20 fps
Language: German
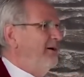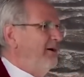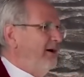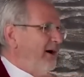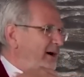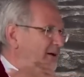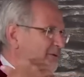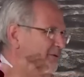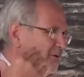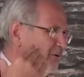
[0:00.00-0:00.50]

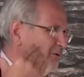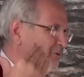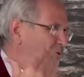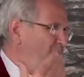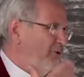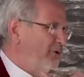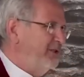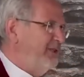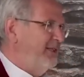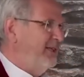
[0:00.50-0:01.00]
an
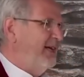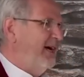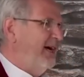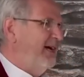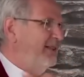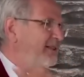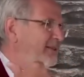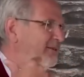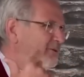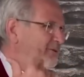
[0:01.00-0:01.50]

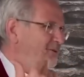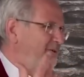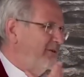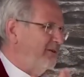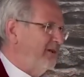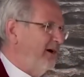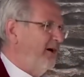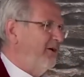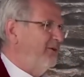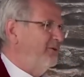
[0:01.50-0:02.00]
Flüssigkeiten und
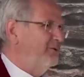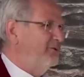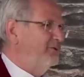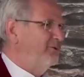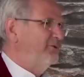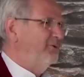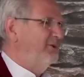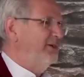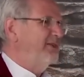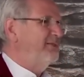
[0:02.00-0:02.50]
Nahrung
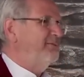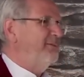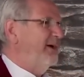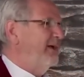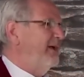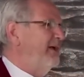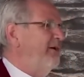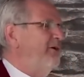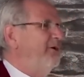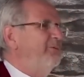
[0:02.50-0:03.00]
zu dir, zwei
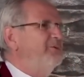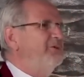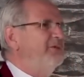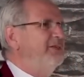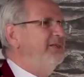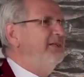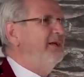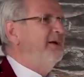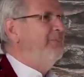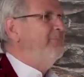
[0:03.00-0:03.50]
Kilo im
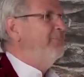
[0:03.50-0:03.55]
Schnitt,